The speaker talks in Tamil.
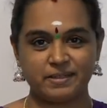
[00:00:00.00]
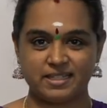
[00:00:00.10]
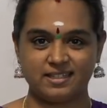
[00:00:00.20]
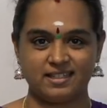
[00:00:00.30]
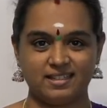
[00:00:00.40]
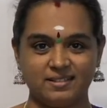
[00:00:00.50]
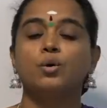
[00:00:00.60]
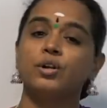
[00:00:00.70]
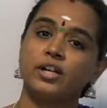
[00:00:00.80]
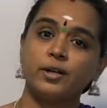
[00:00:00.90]
பேசுகிறேன்
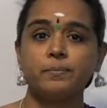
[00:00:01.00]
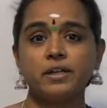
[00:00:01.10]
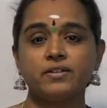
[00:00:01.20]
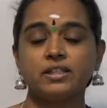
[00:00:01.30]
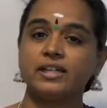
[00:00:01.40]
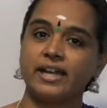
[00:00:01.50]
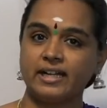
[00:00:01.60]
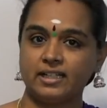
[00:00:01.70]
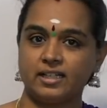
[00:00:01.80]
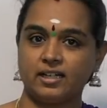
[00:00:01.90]
ஒரு நண்பர் வந்து
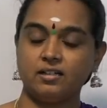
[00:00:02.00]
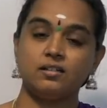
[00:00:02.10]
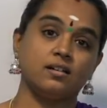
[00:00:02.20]
கேட்டிருந்தாரு